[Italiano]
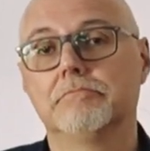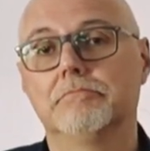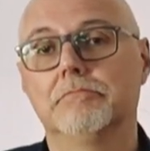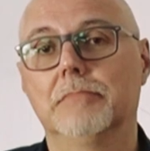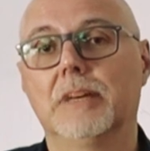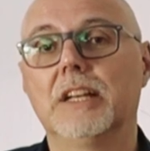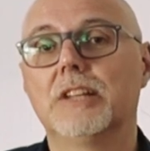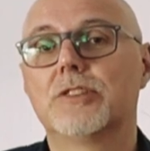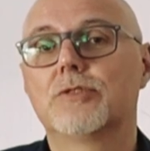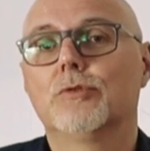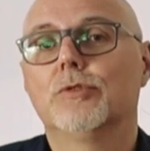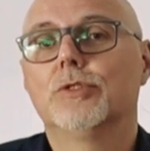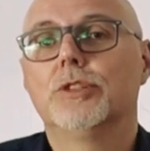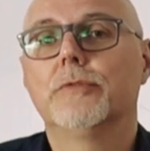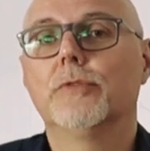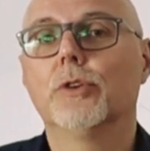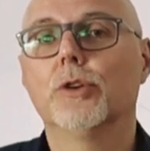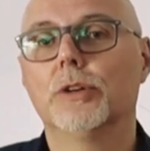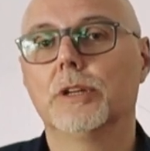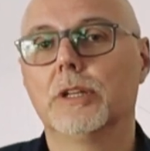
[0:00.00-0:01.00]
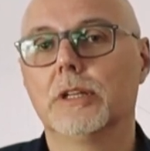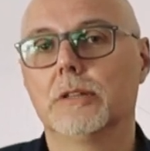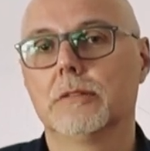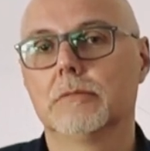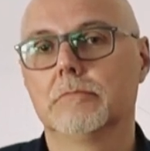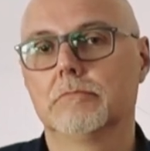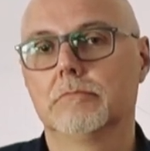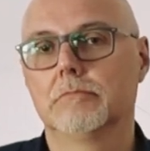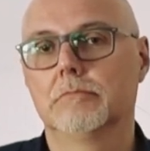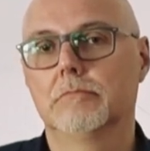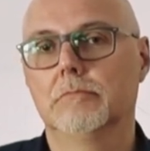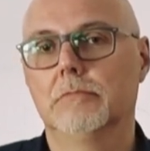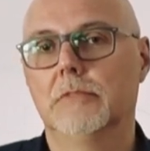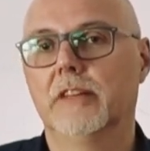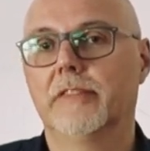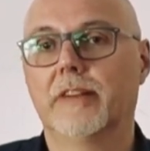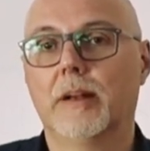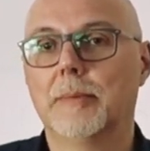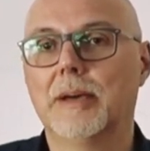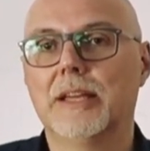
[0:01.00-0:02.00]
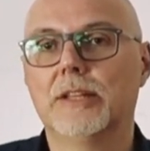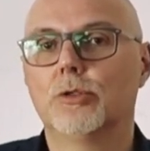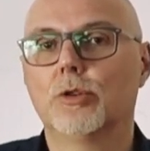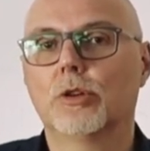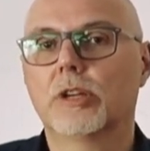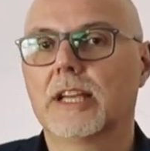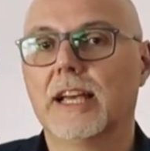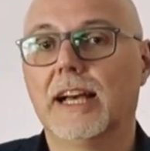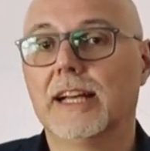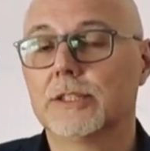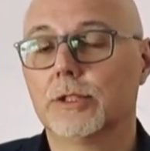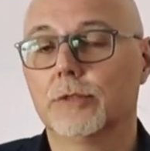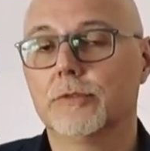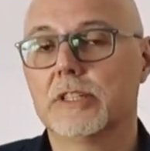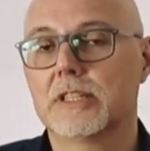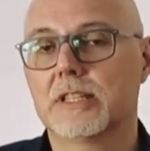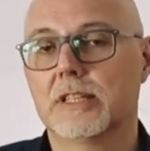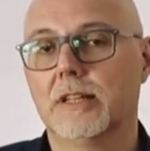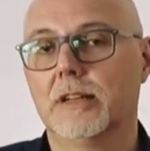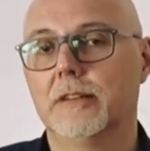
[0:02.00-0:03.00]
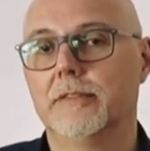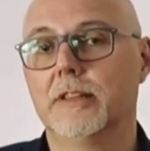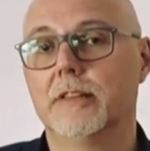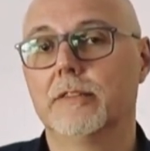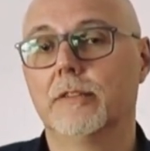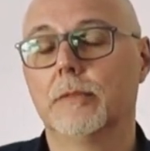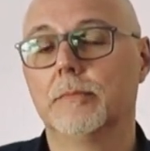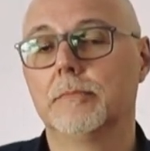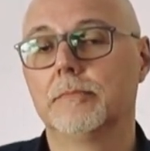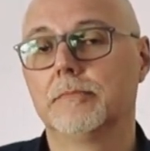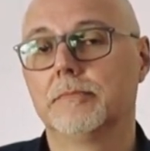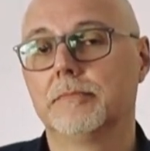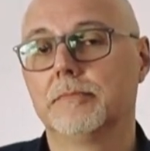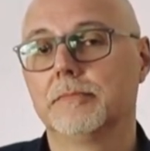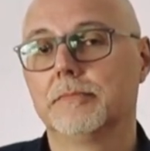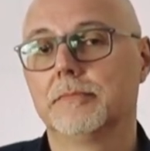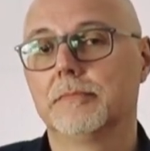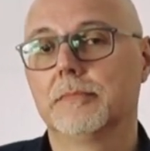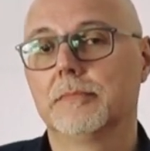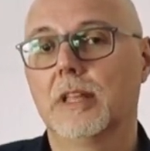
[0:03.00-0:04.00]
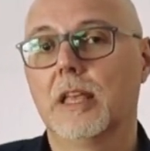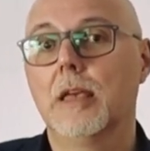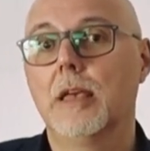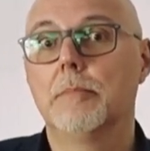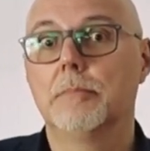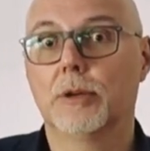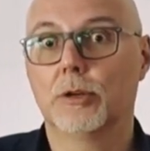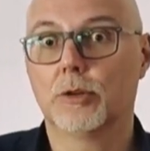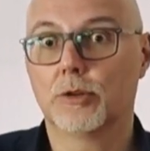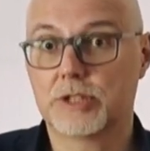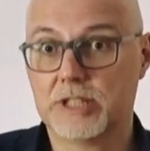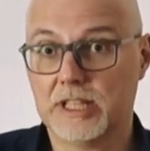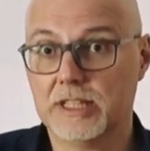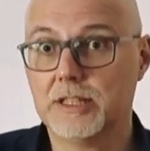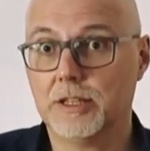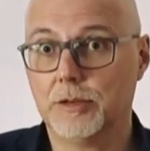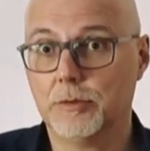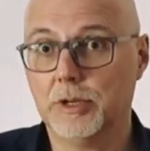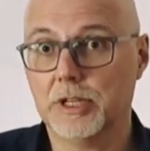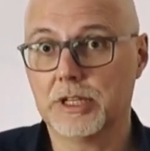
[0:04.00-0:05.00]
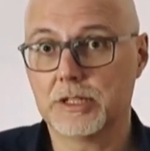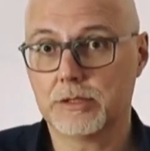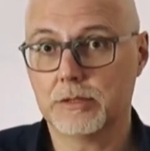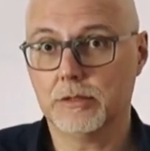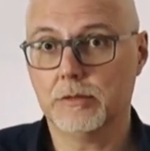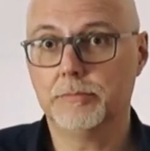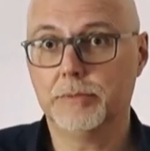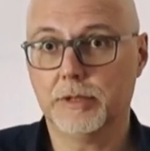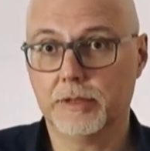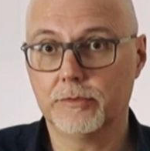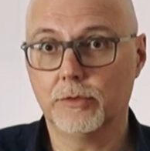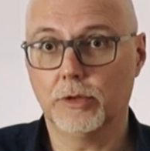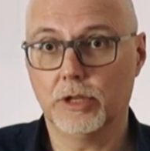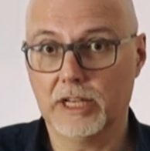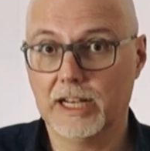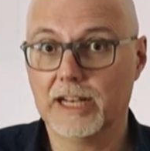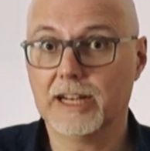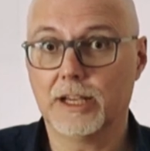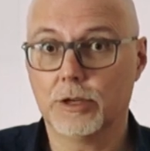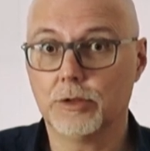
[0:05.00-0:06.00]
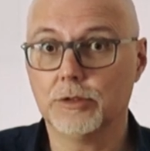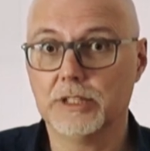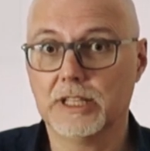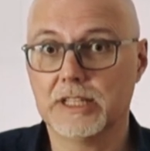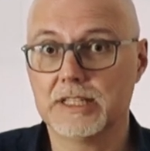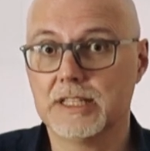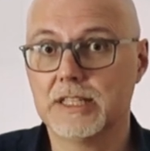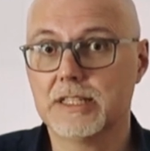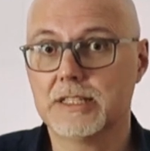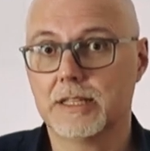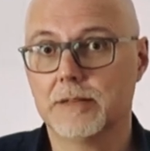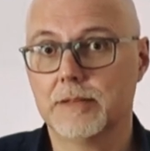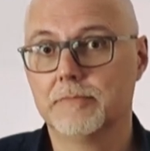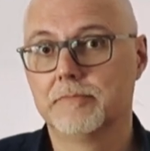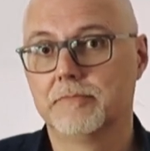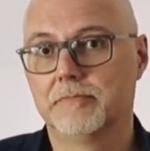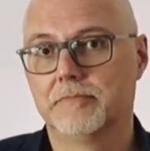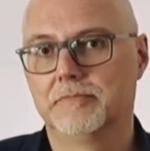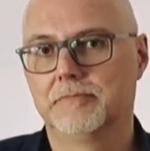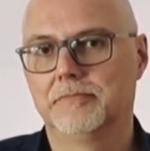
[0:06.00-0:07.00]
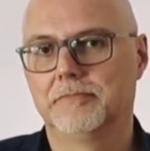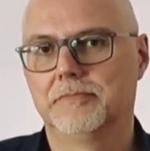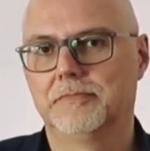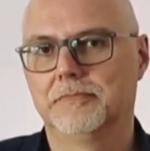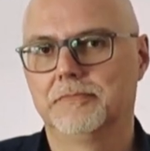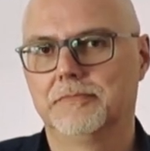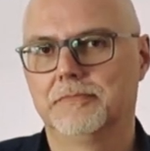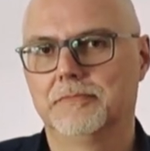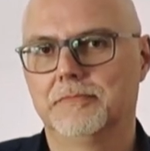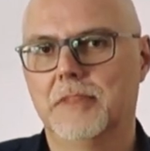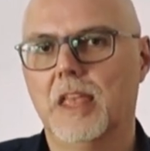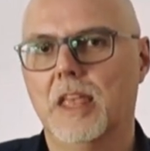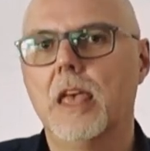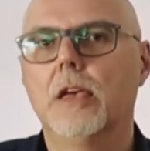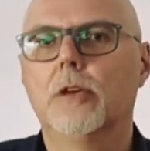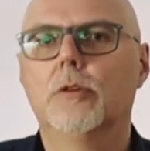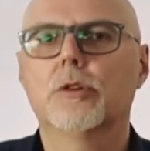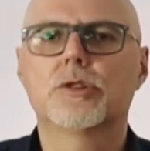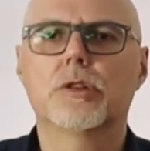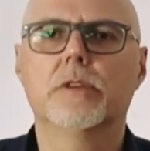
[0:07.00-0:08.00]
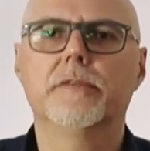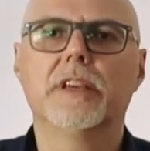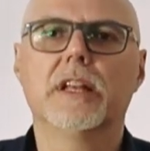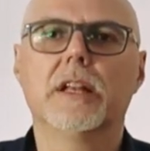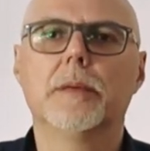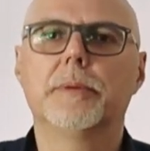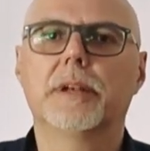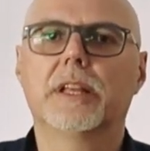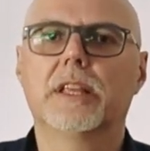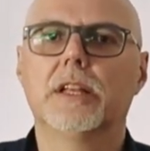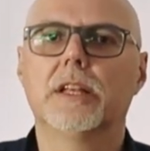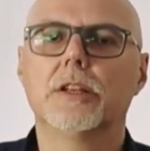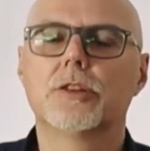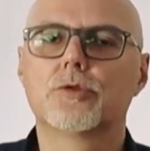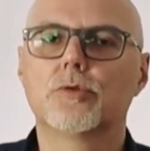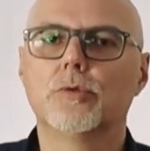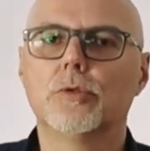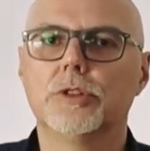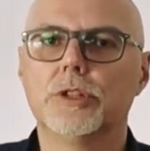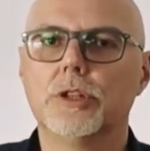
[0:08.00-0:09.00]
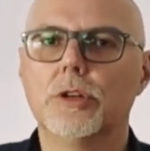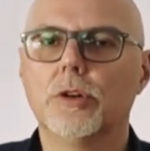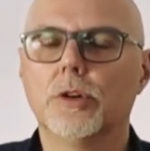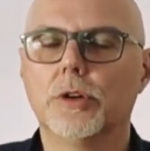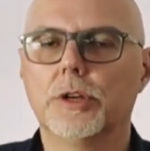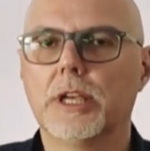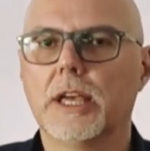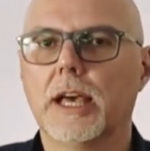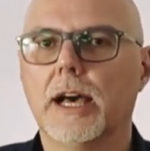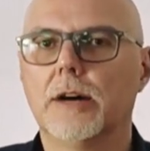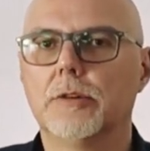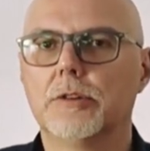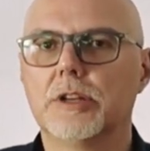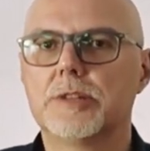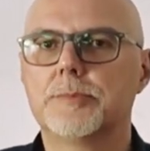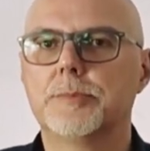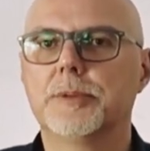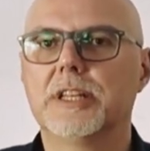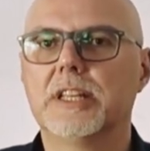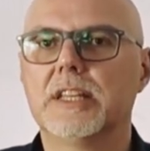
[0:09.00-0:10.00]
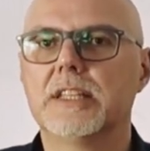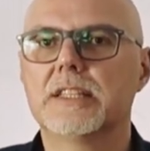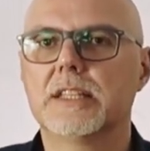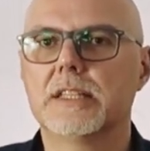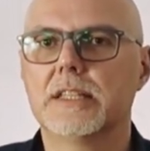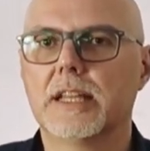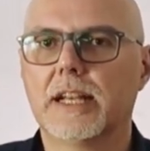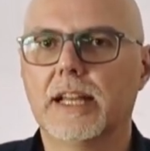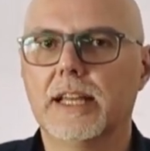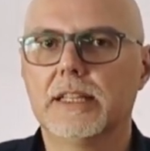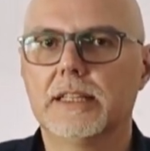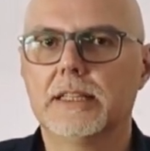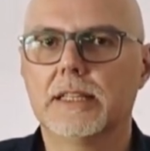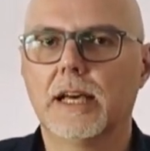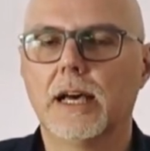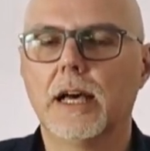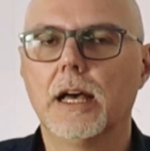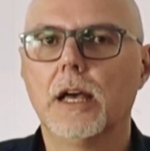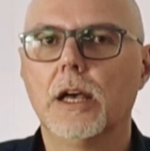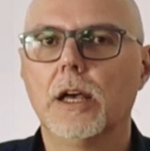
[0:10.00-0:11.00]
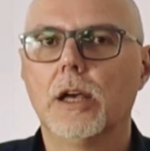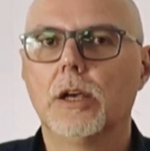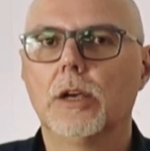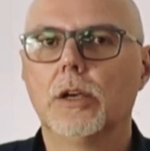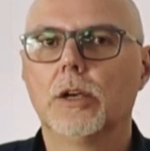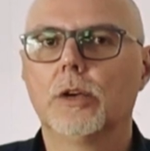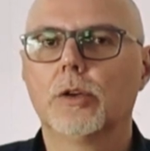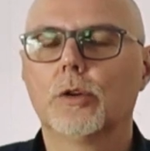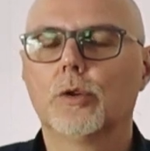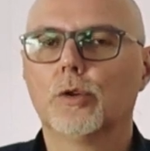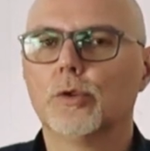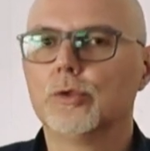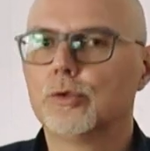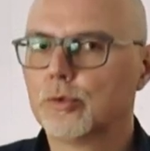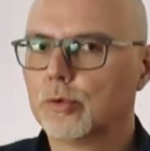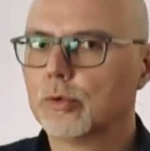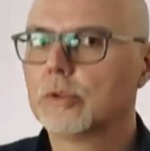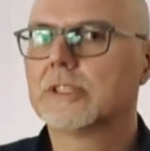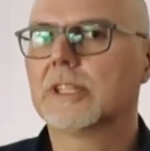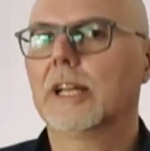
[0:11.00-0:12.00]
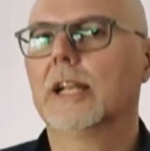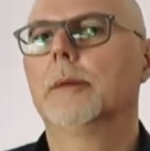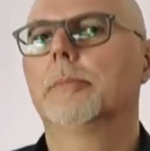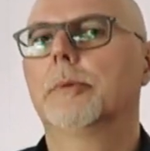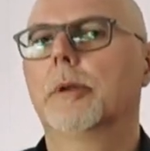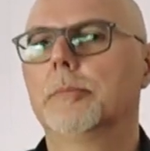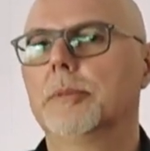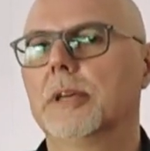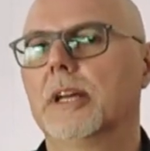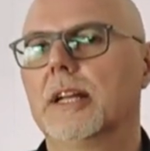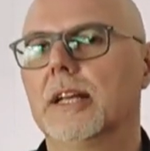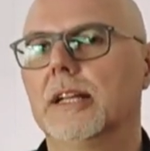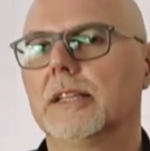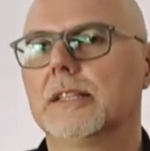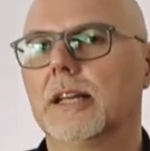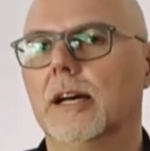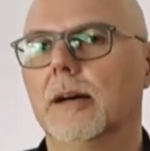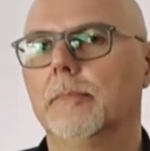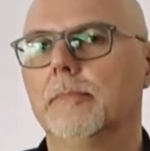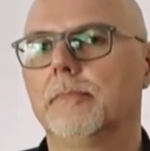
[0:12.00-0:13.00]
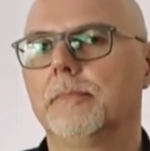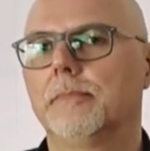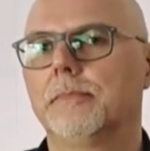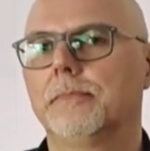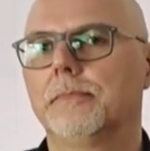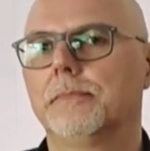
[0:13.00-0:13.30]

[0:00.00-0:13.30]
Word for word: ma nessuno di voi l'avrà mai toccato vista dal vivo. Ma nonostante questo, per voi l'anaconda esiste. Questo avviene perché nessuno di noi ha un'esperienza diretta con tutta la propria realtà.